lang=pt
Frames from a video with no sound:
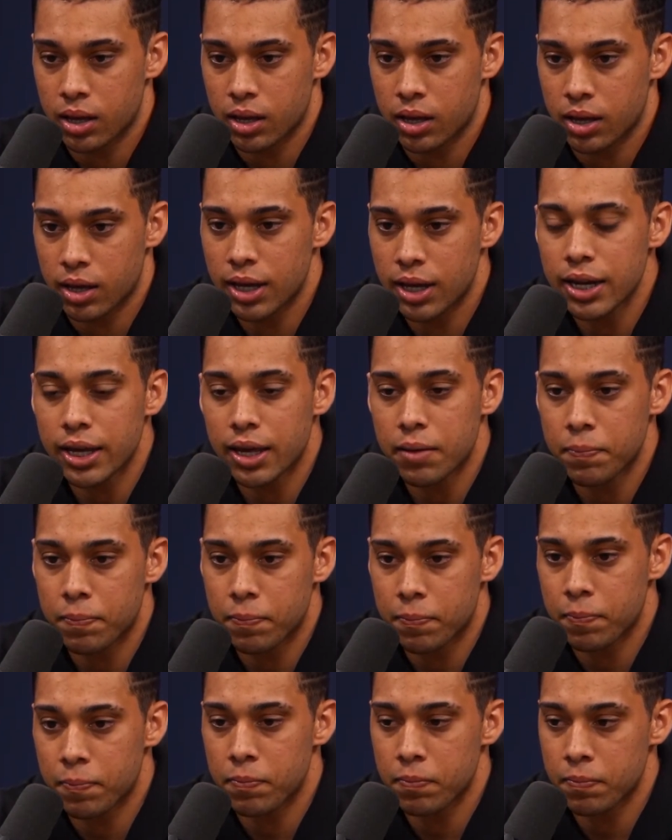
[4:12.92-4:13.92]
Ele que
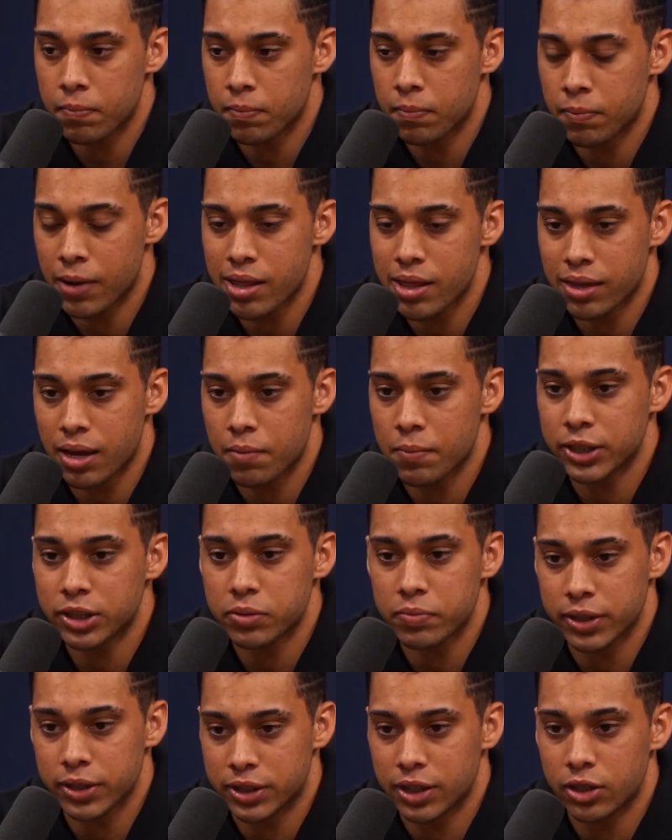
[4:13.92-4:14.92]
basicamente
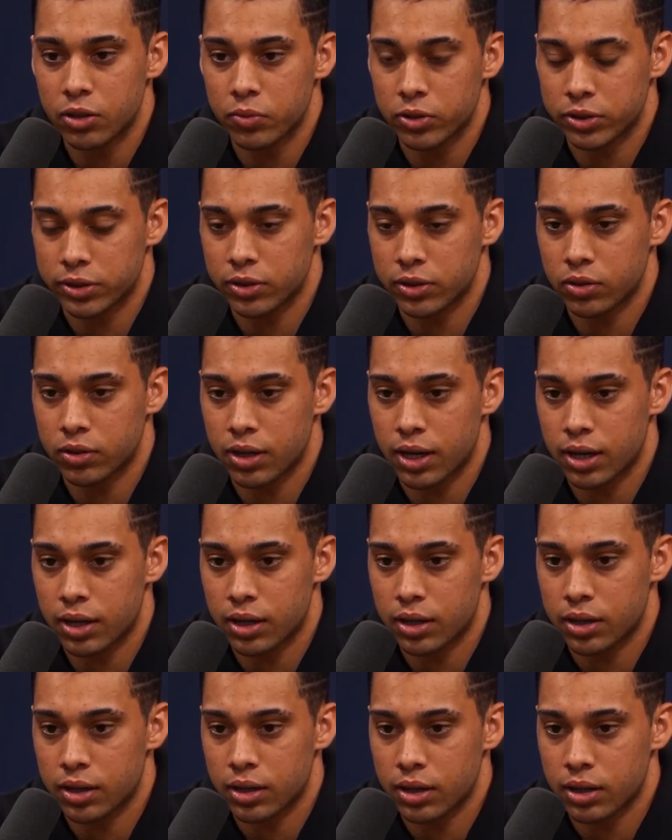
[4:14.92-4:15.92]
mexia no meu celular.
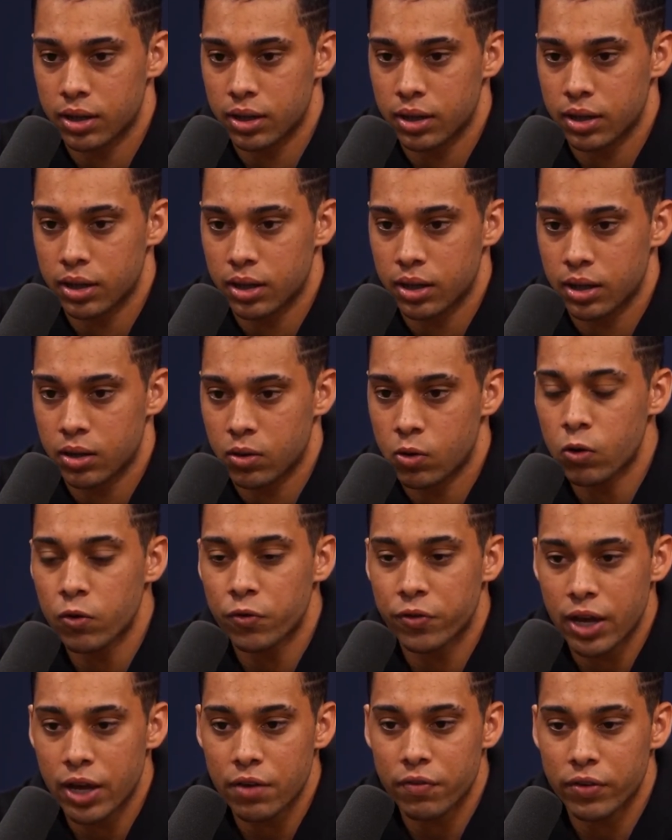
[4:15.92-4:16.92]

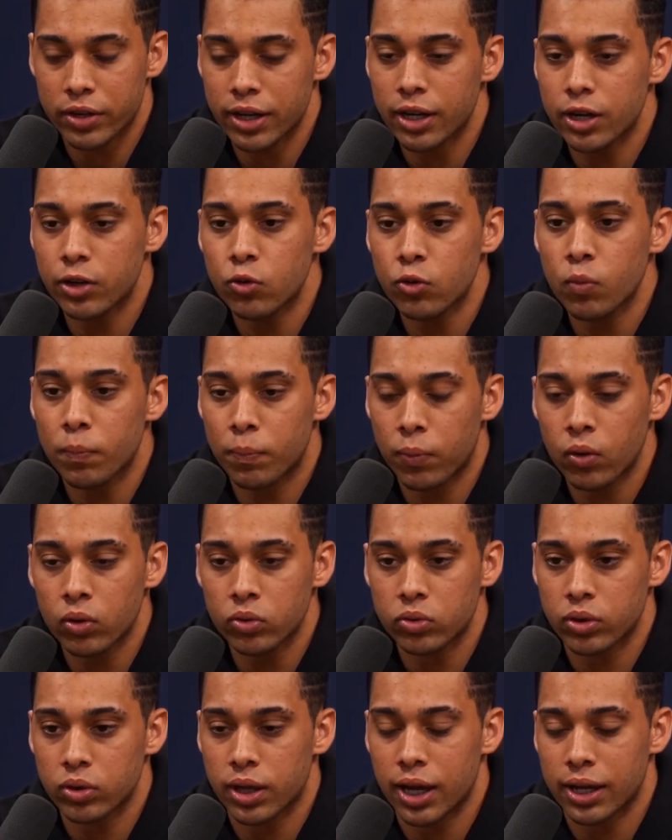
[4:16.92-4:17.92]
Confiava nele num
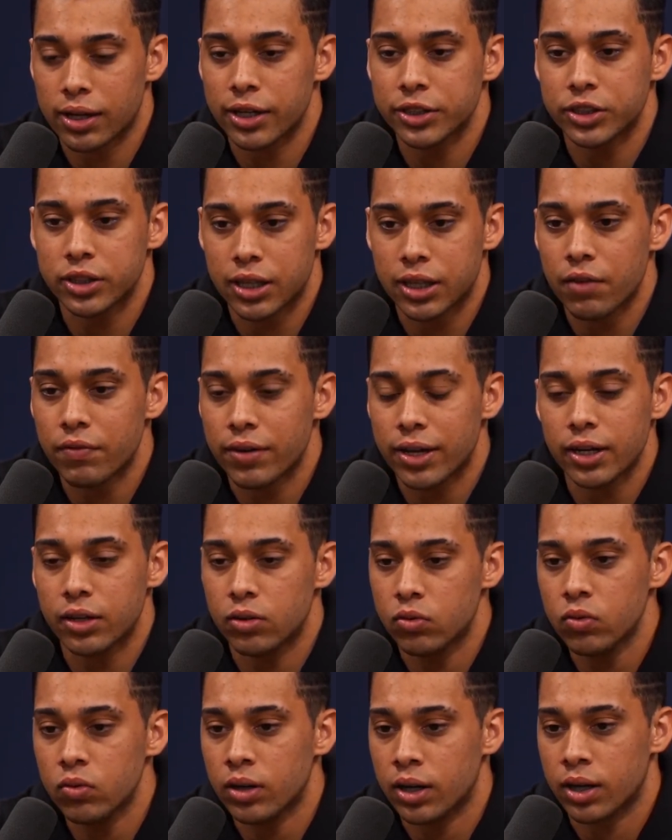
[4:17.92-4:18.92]
ponto que acreditava que ele
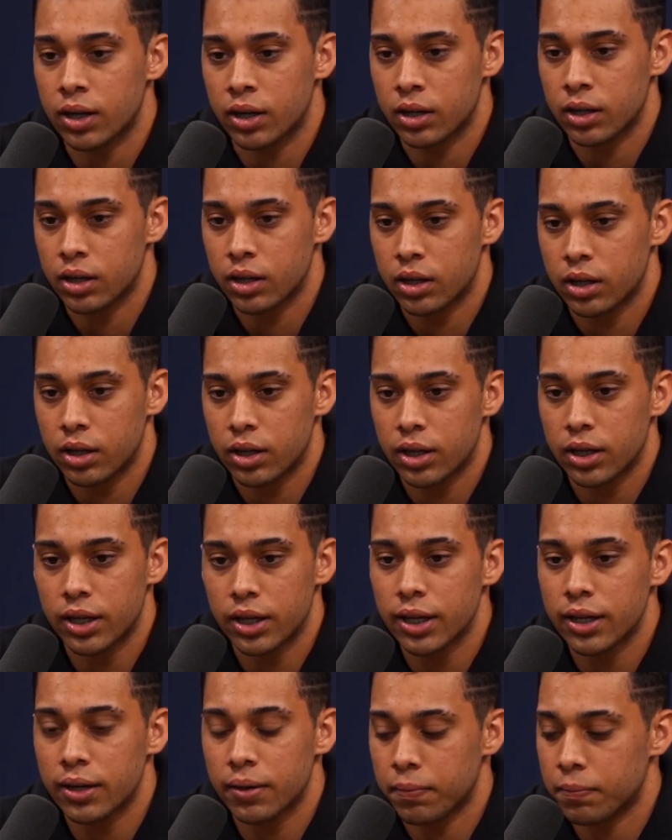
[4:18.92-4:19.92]
nunca
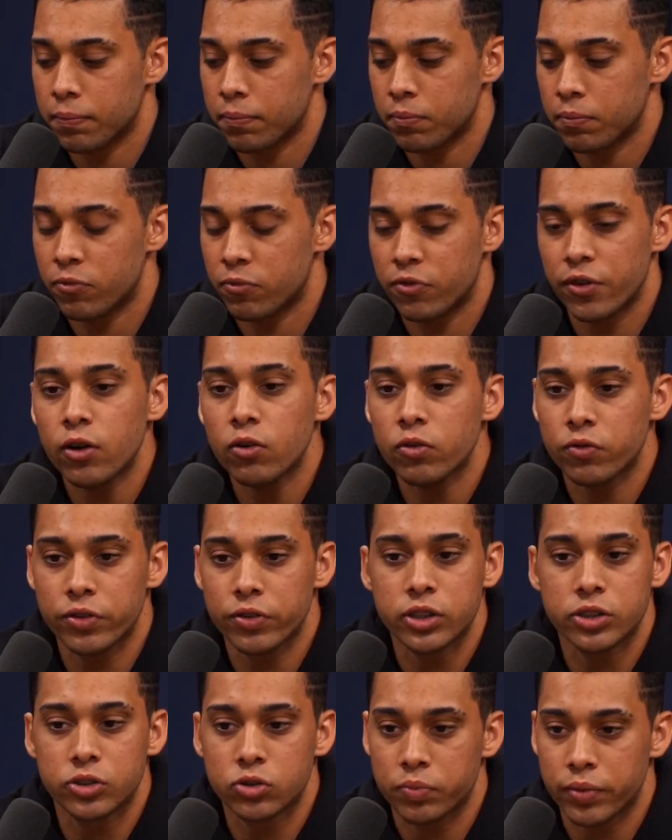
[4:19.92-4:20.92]
iria ver um
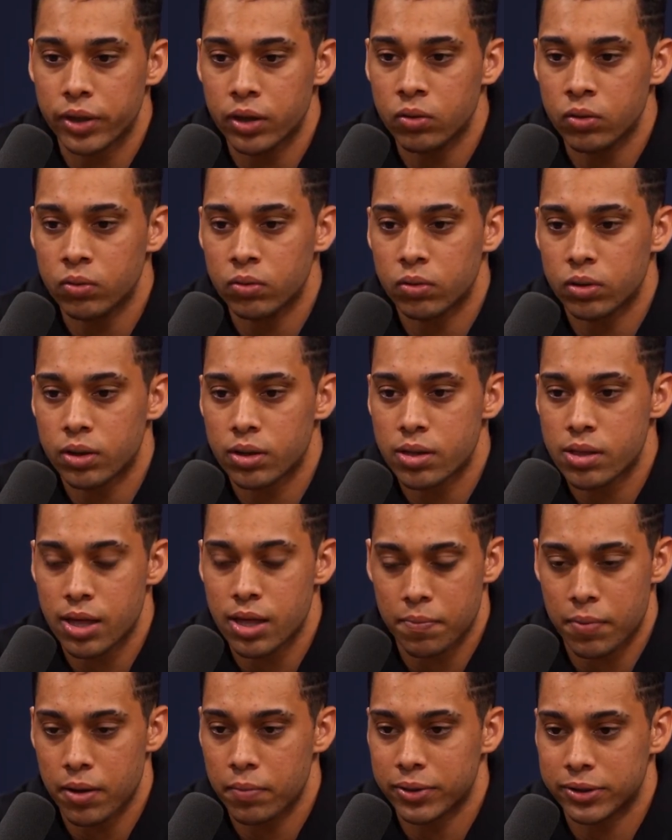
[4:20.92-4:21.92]
vídeo meu sem
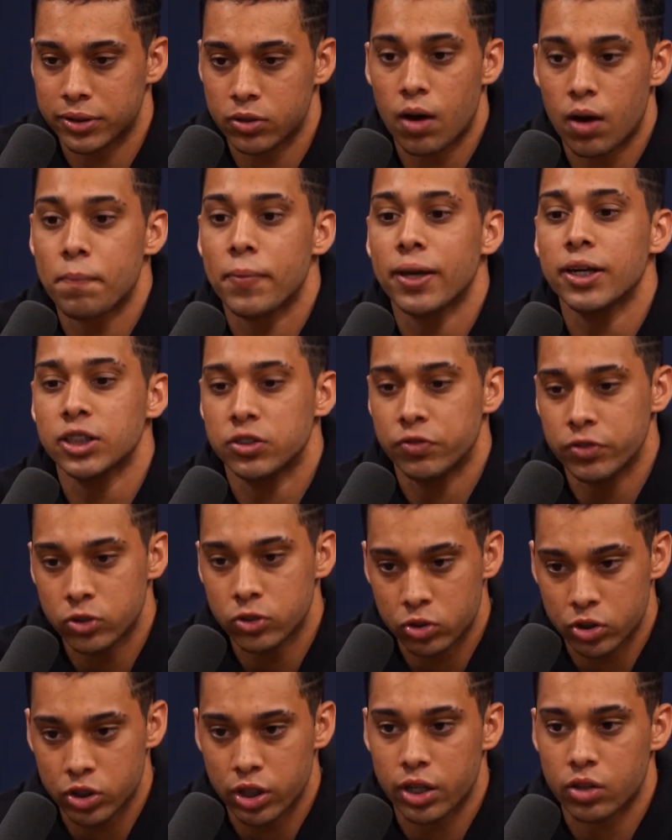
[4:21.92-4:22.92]
permissão, apenas vídeo do
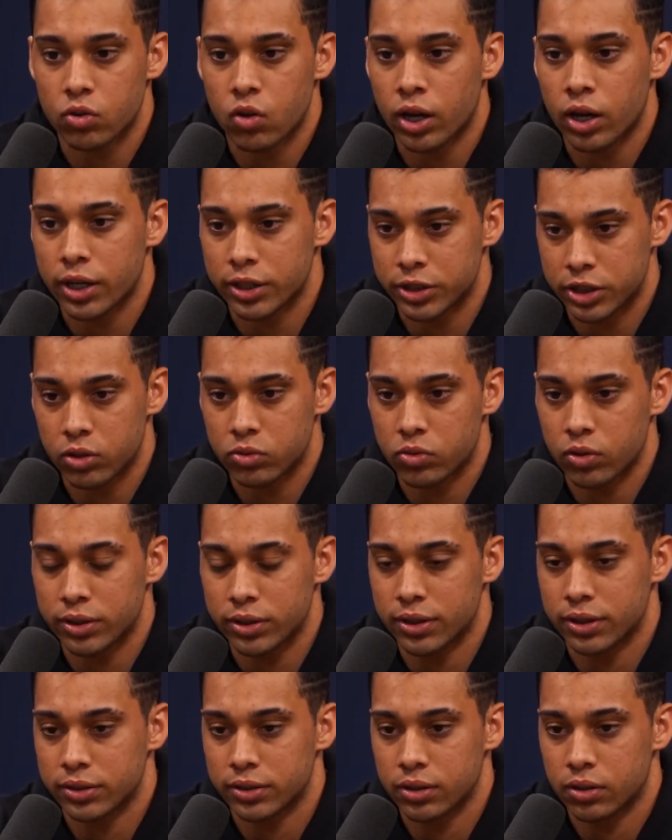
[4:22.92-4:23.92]
TikTok que tinha
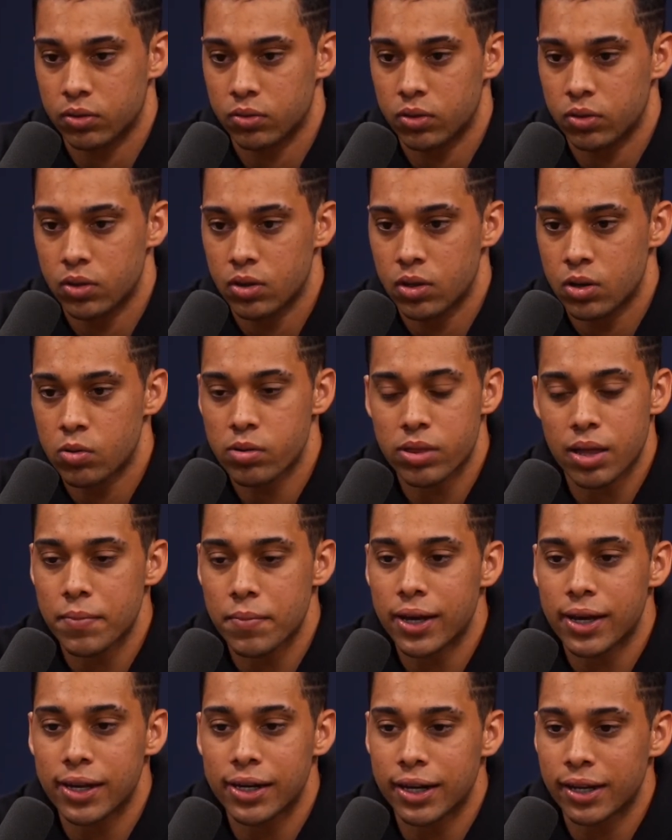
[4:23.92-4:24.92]
autorização. Não sabia
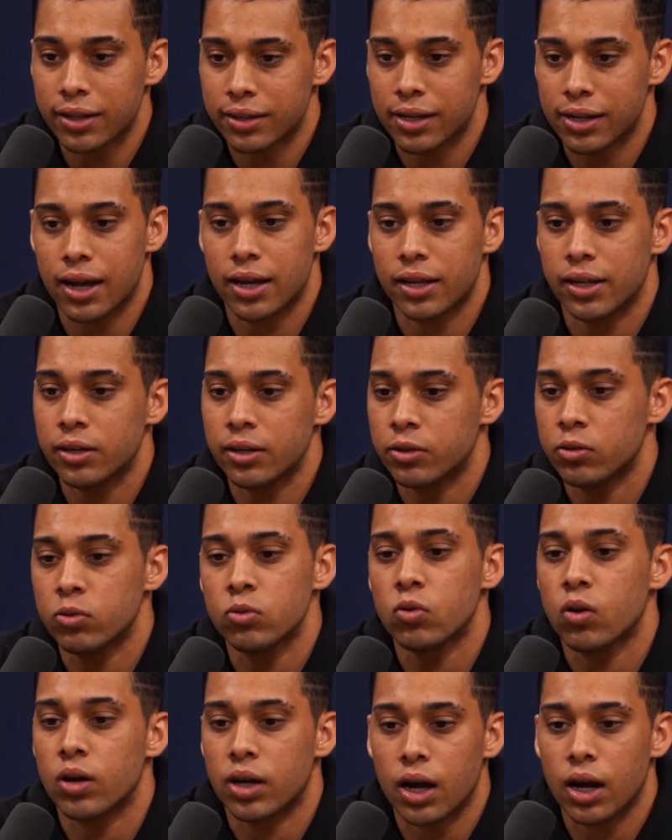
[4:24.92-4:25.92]
que ele entraria em um
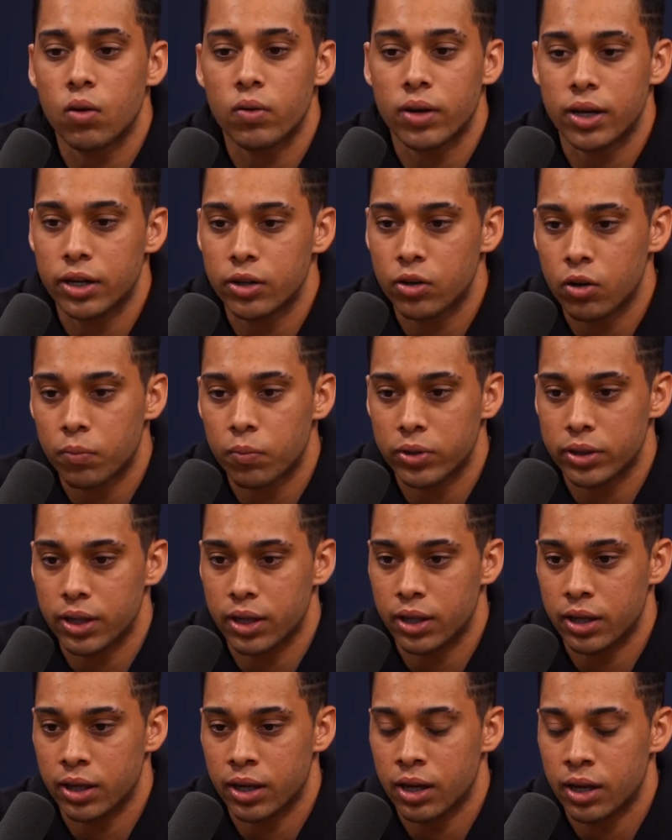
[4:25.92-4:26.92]
local que ele não
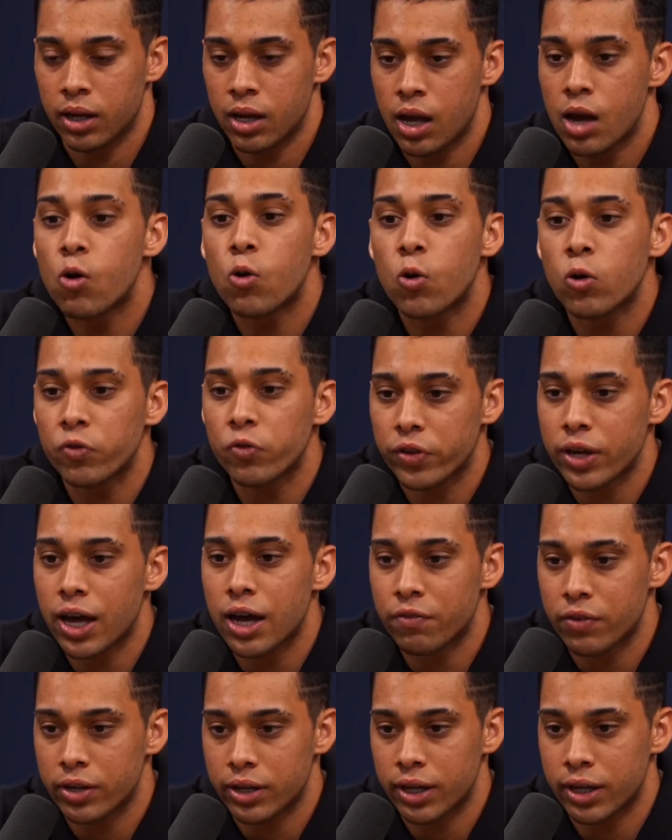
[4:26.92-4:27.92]
poderia. Eu
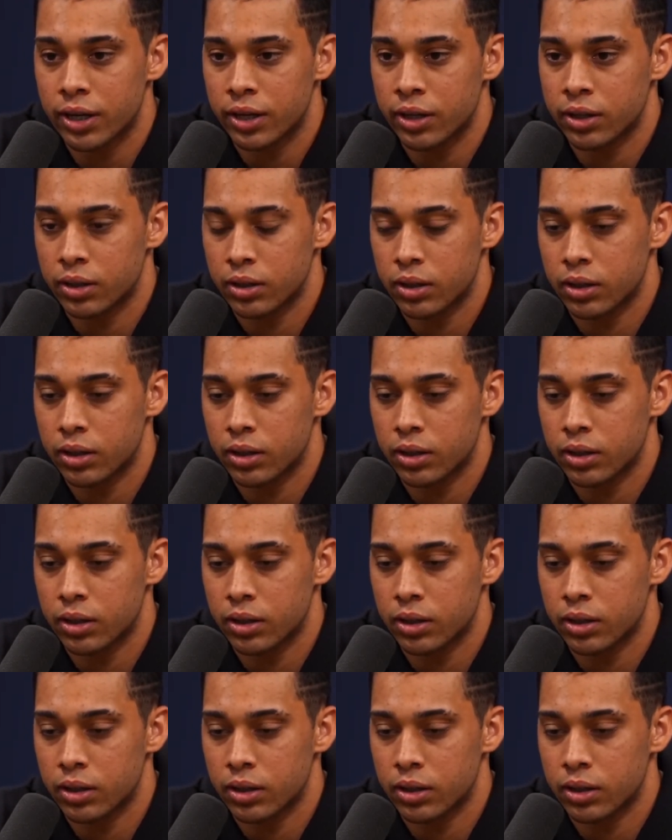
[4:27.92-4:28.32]
confiava nele.